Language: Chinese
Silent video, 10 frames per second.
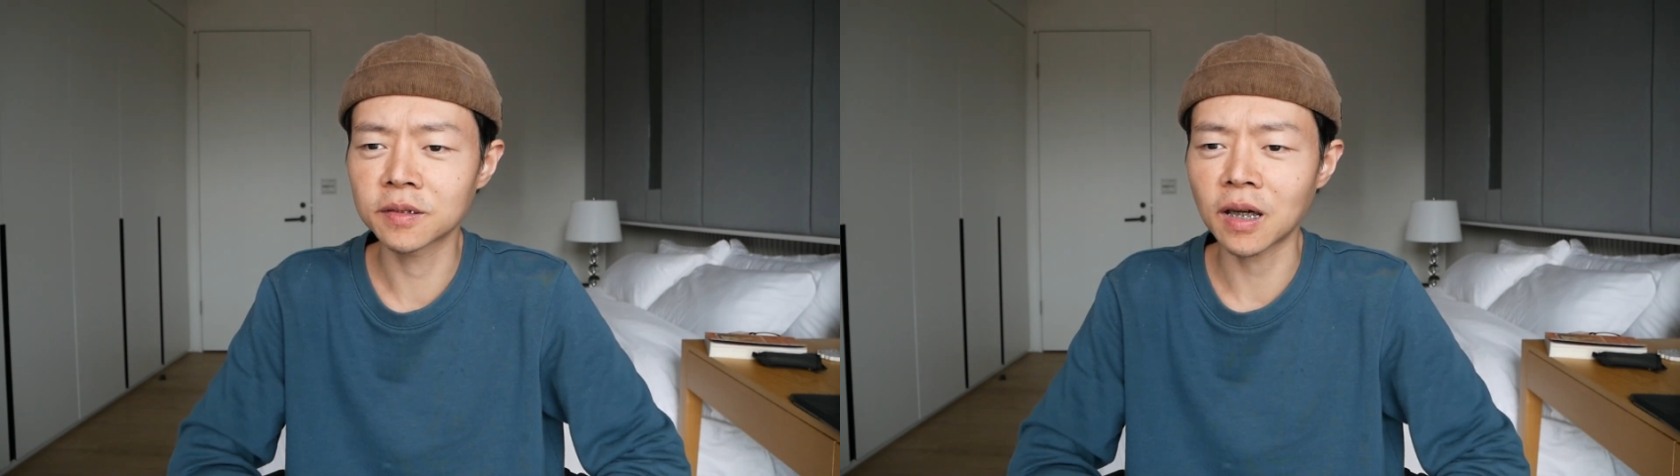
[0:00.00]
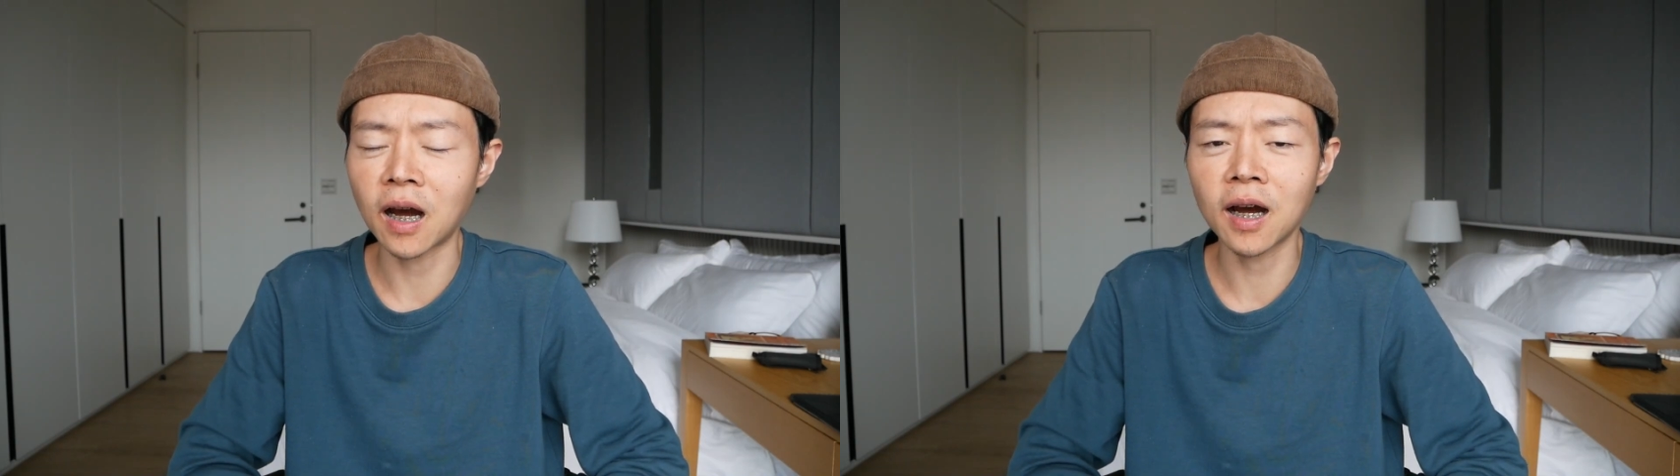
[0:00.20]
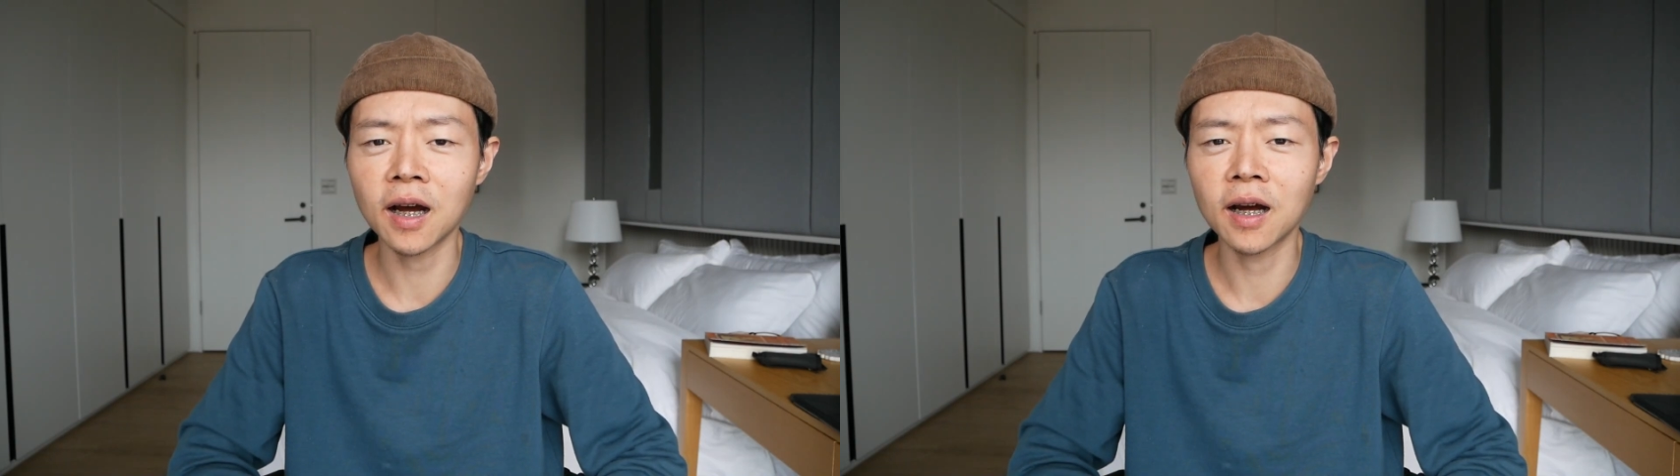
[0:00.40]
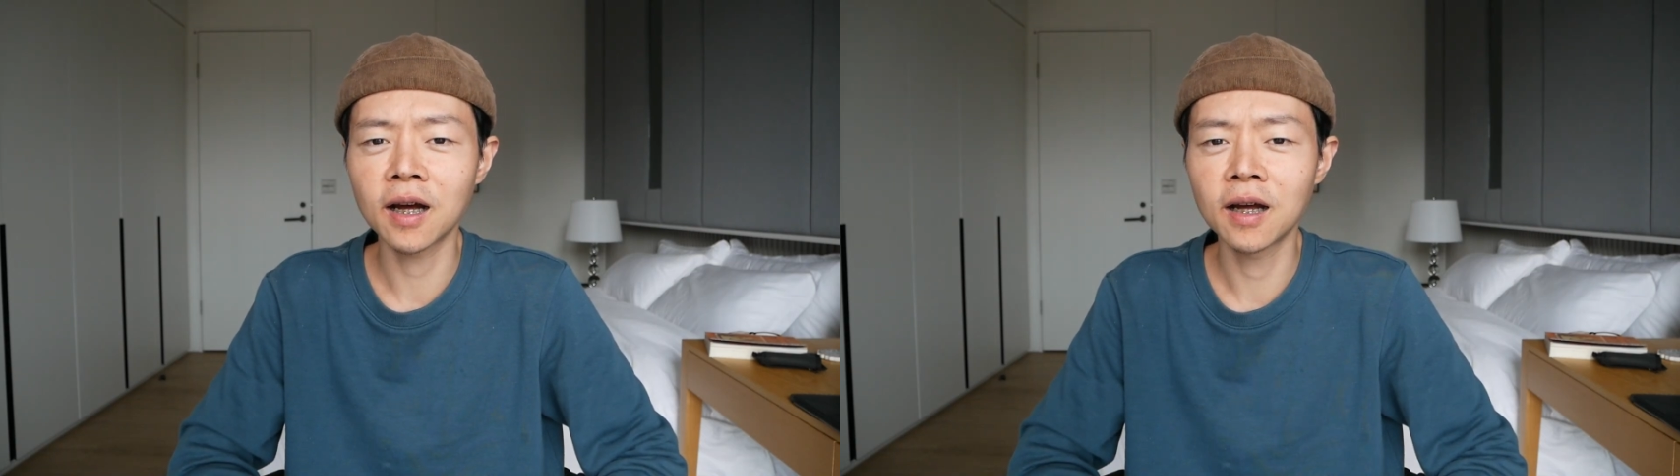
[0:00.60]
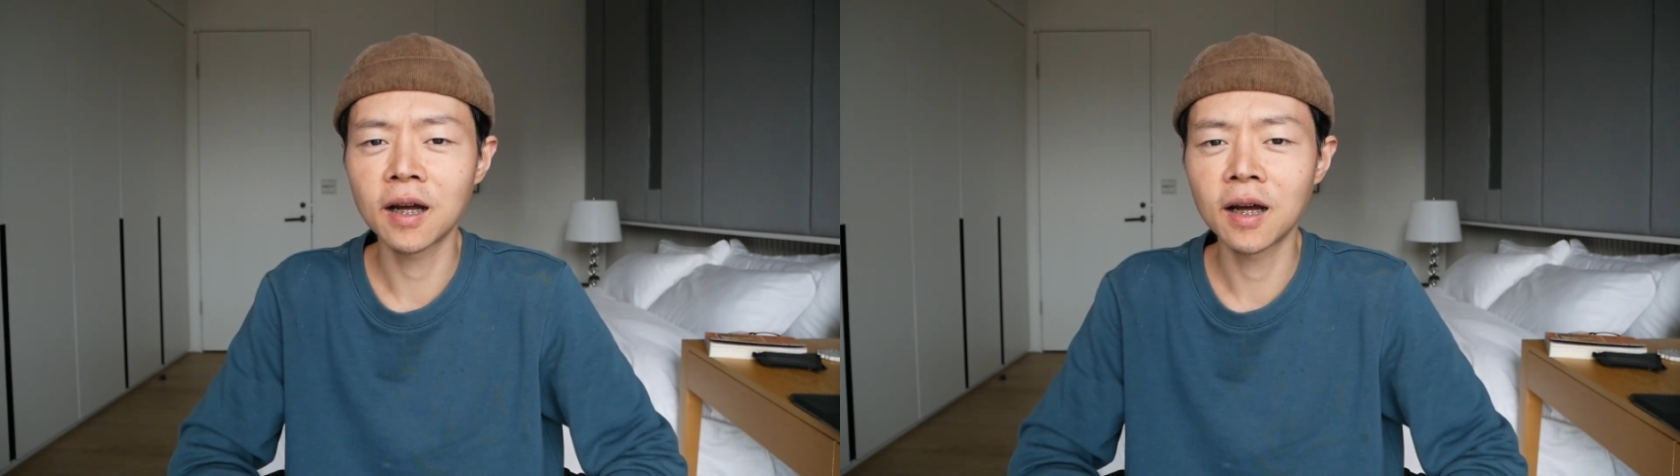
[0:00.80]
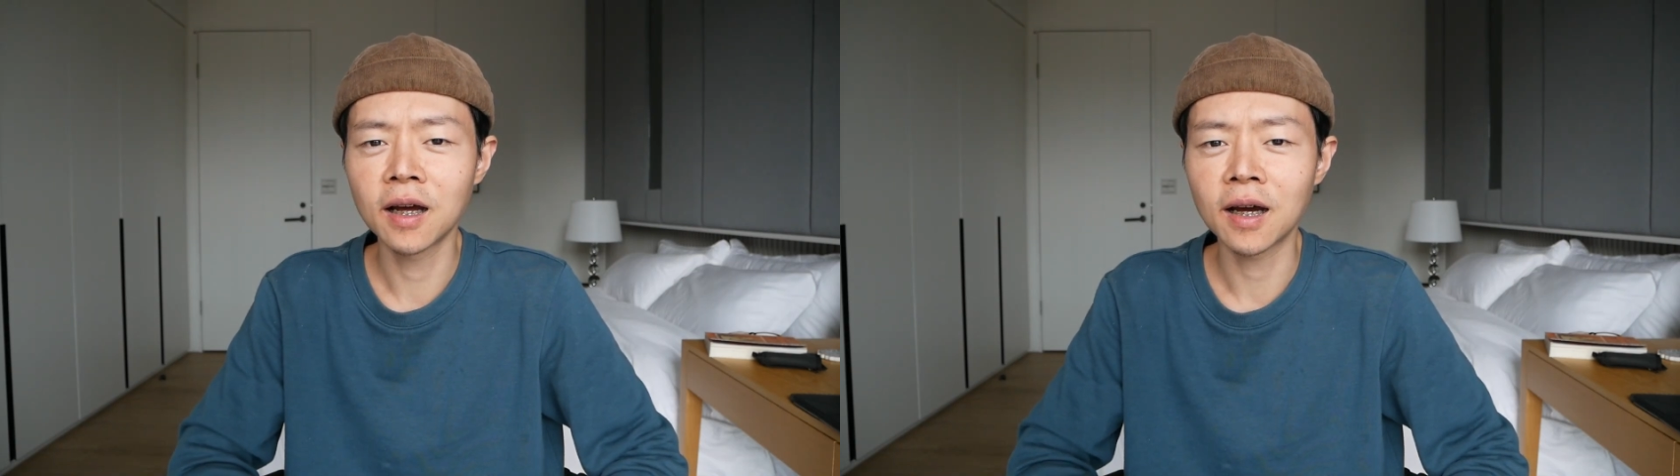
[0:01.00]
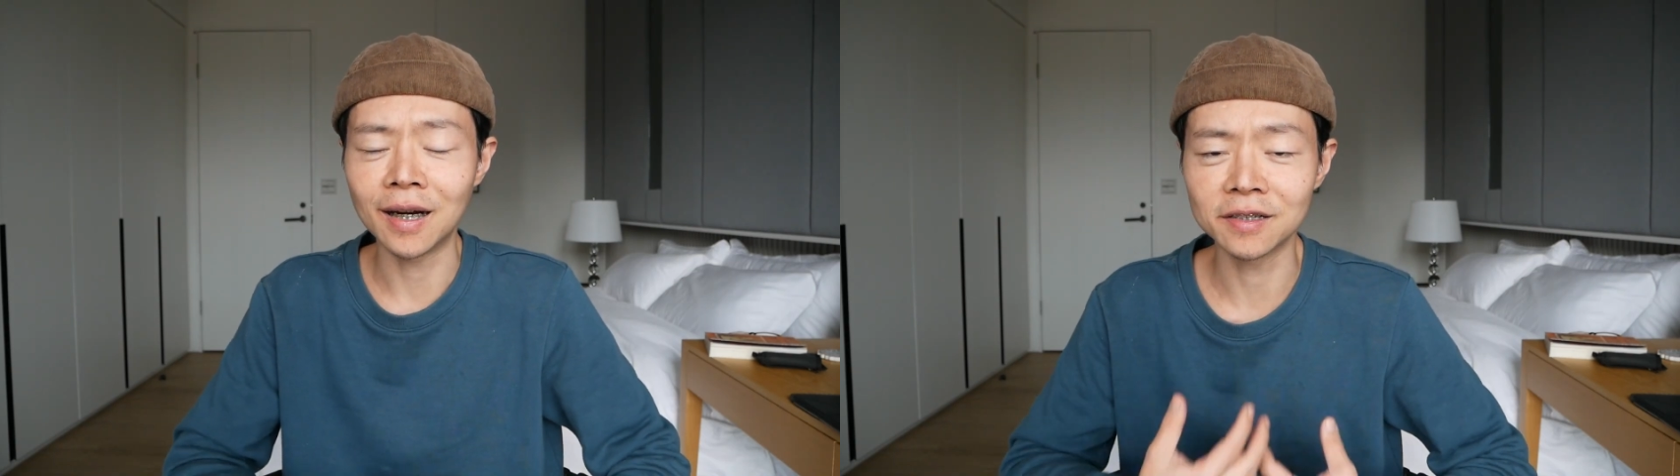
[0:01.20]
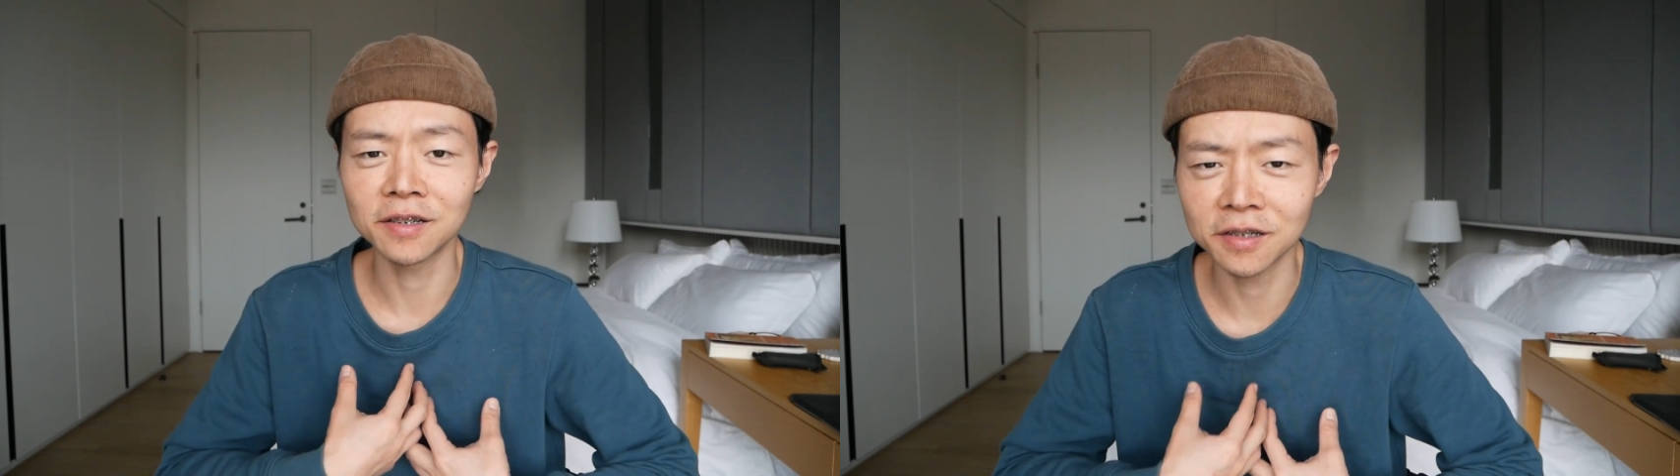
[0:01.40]
它
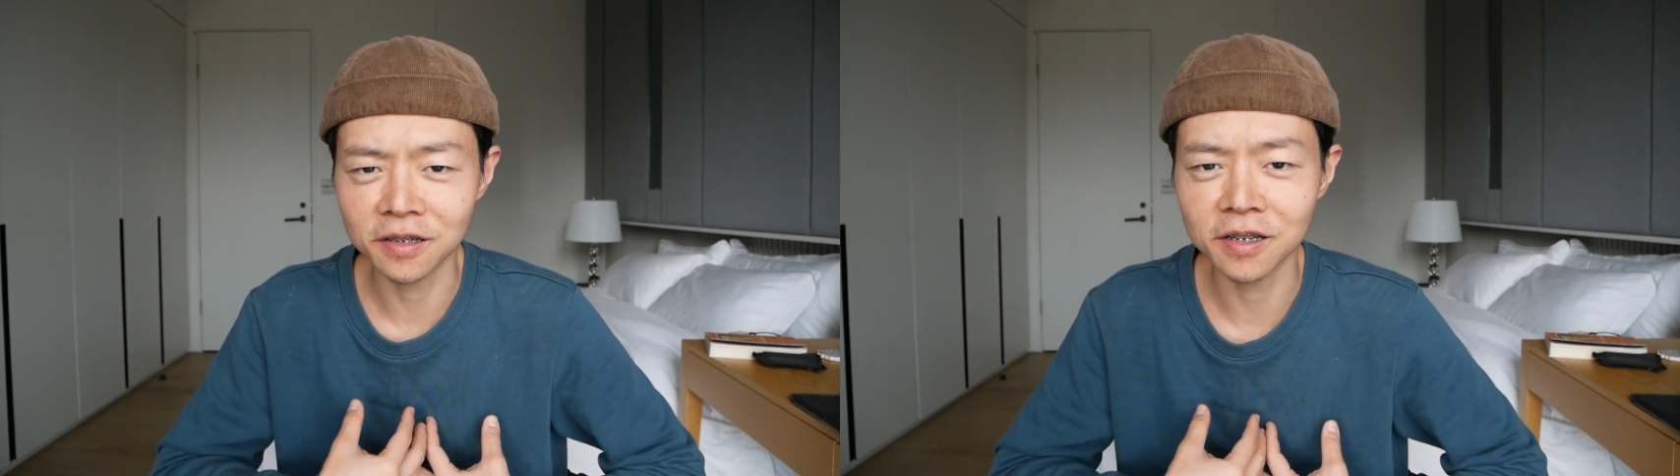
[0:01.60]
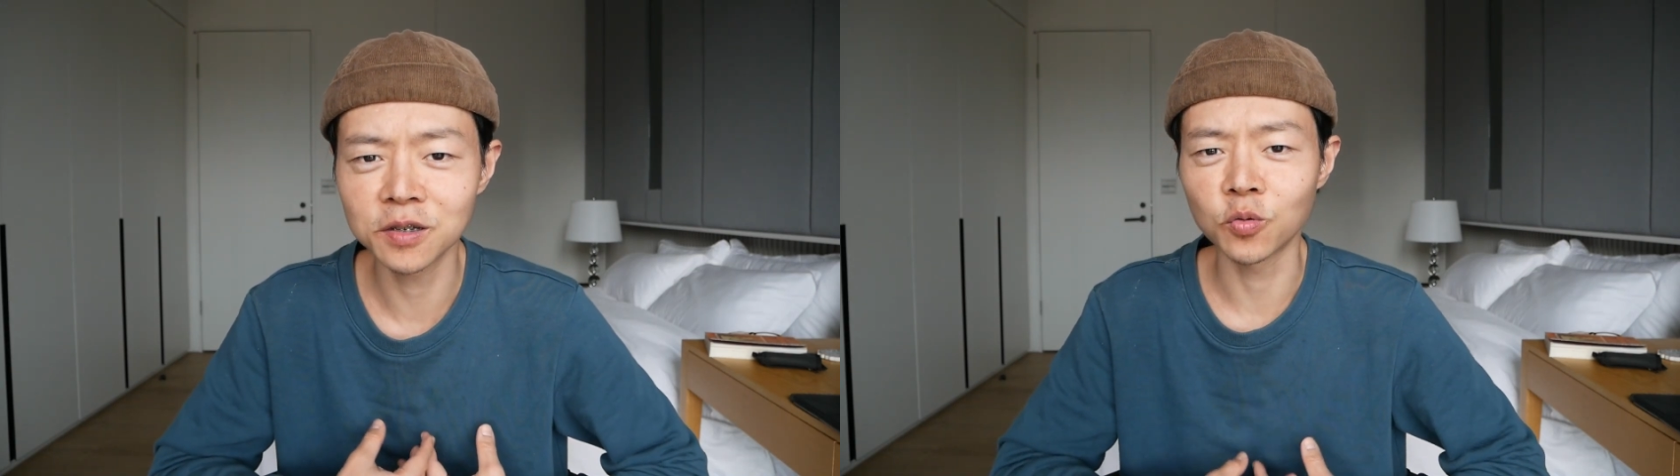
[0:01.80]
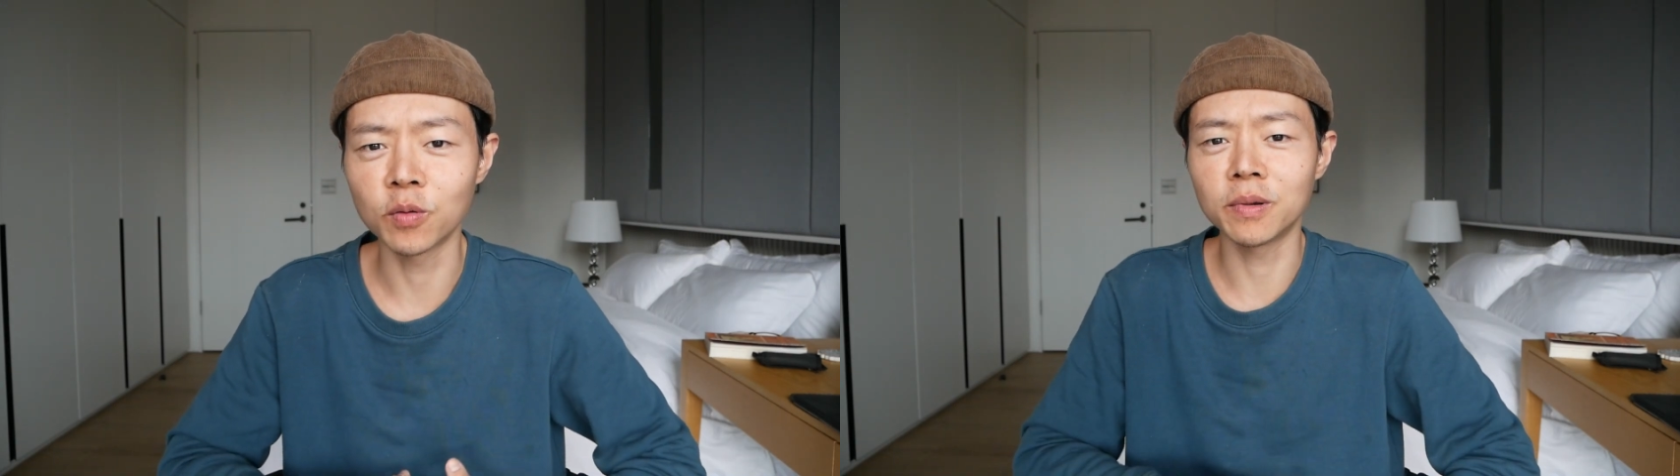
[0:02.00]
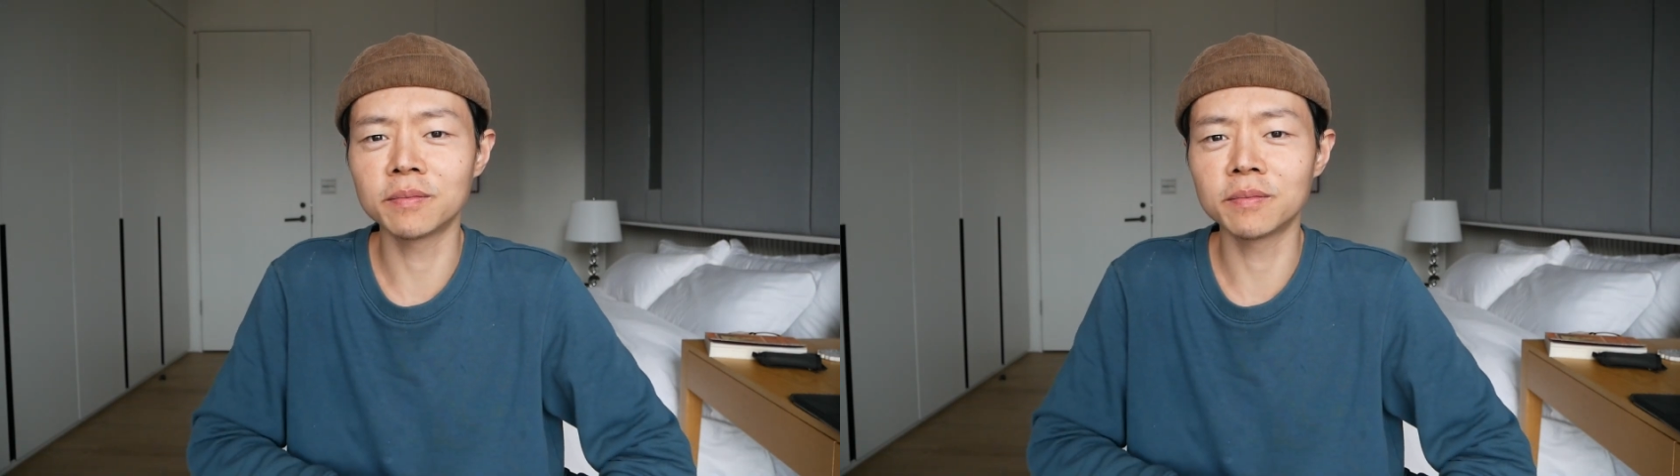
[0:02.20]
还是一直跟着我们，